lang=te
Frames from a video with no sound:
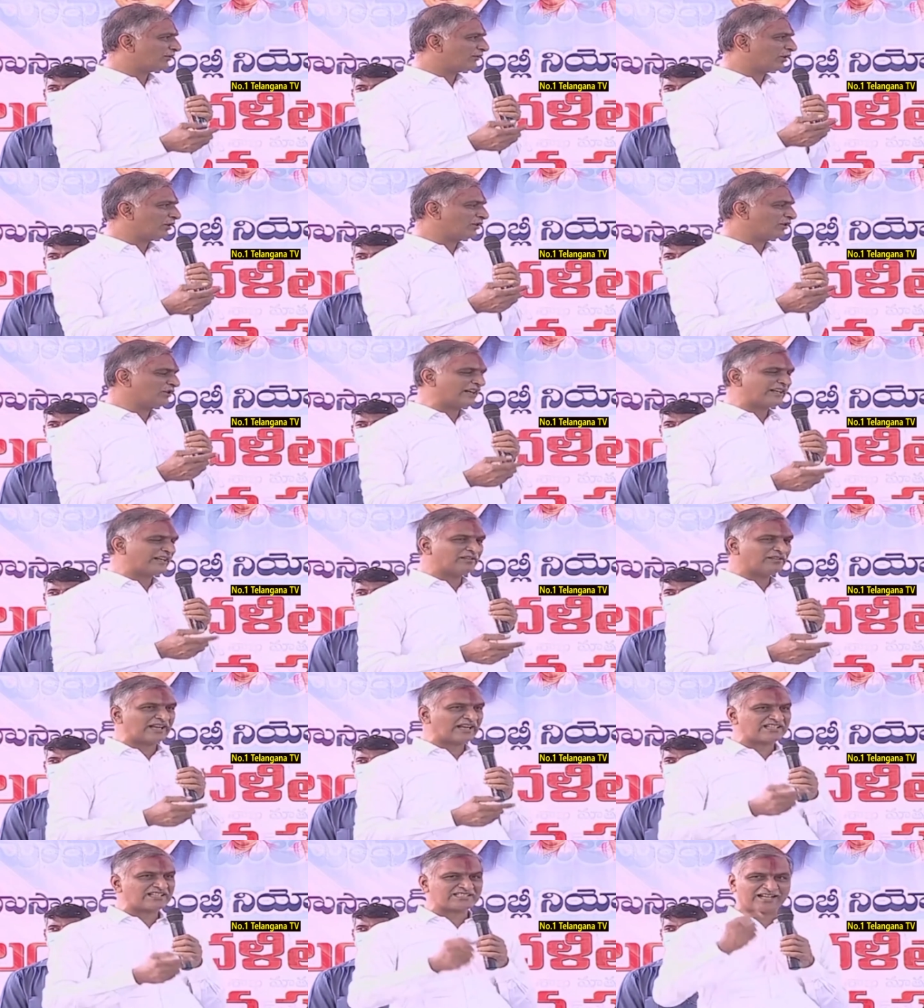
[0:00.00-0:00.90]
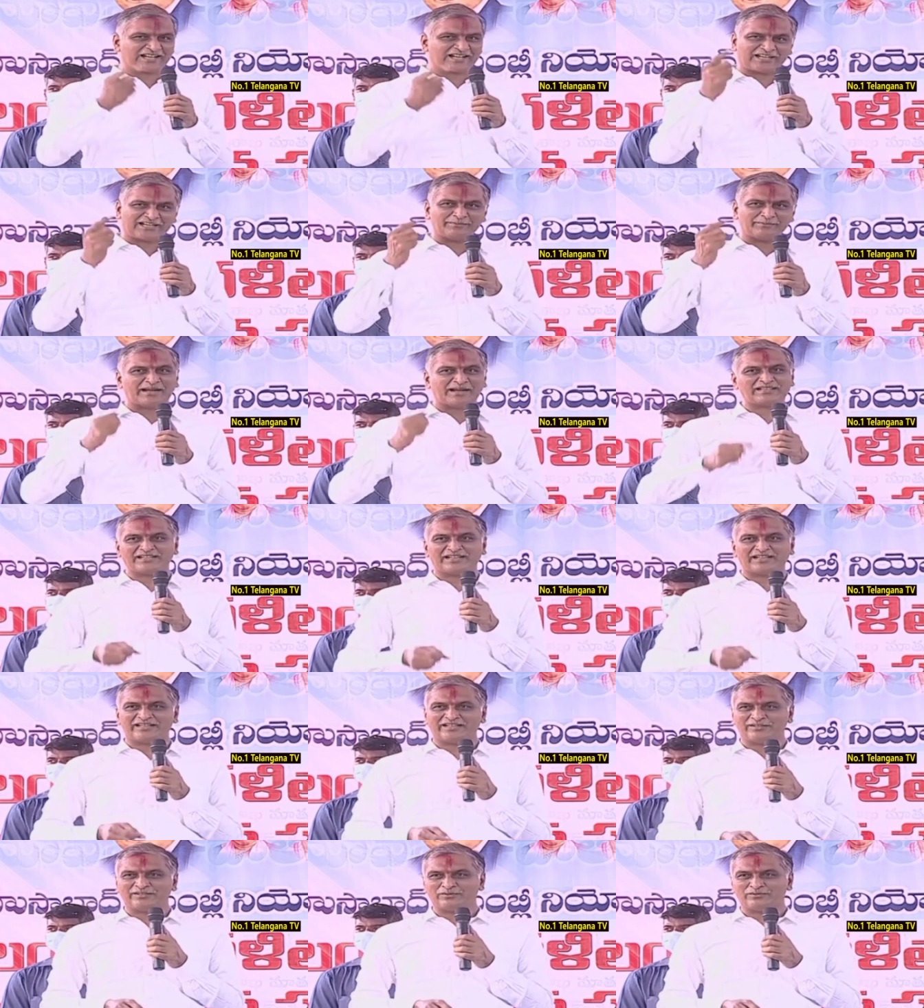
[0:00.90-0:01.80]
ఓటు రెండు రాష్ట్రాలని
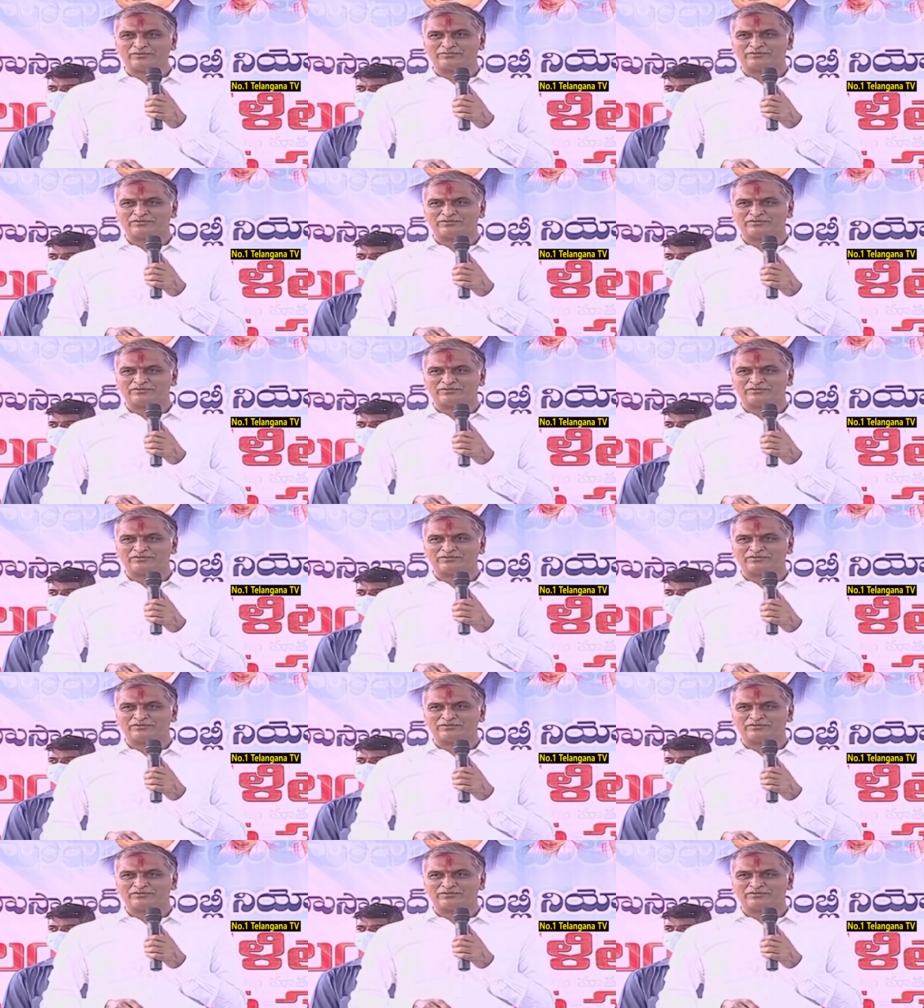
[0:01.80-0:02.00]
మాట్లాడినరు